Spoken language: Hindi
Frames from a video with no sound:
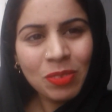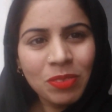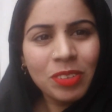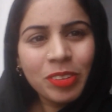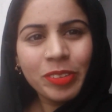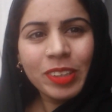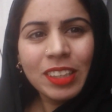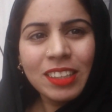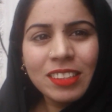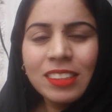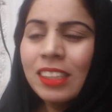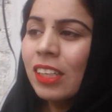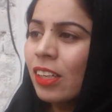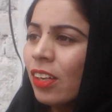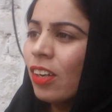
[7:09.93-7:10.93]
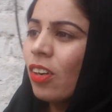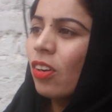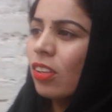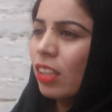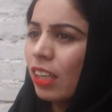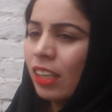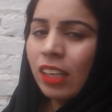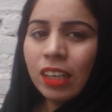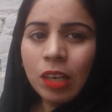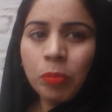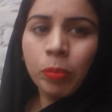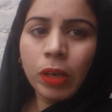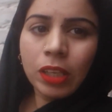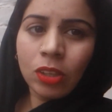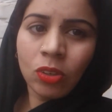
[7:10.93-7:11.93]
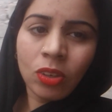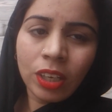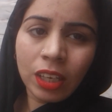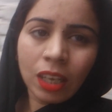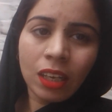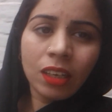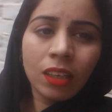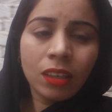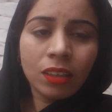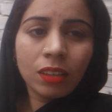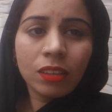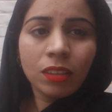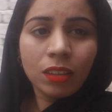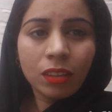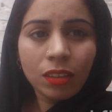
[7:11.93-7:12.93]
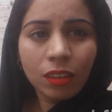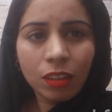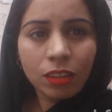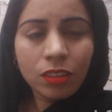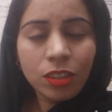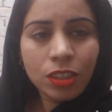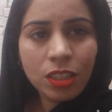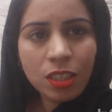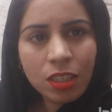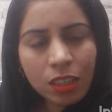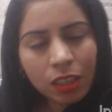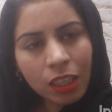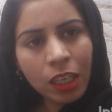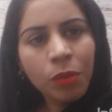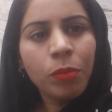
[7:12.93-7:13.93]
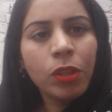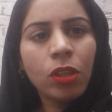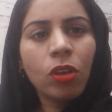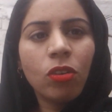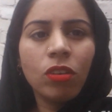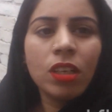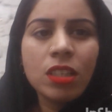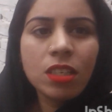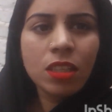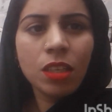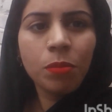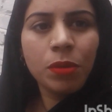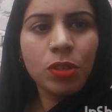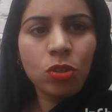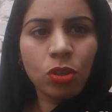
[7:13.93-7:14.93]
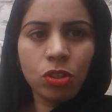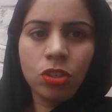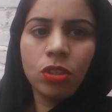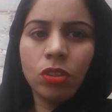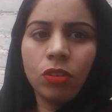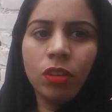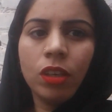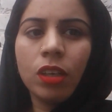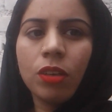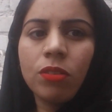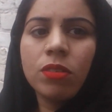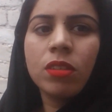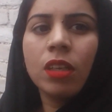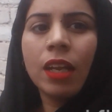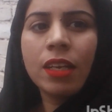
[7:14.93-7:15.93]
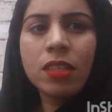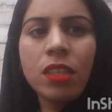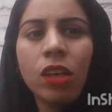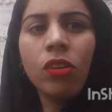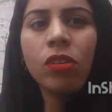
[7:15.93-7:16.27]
व्यूअर्स और देखें कपड़े धोने का ना जिस दिन भी धो ना जिस दिन भी सोचो धोने का उस दिन ऐसा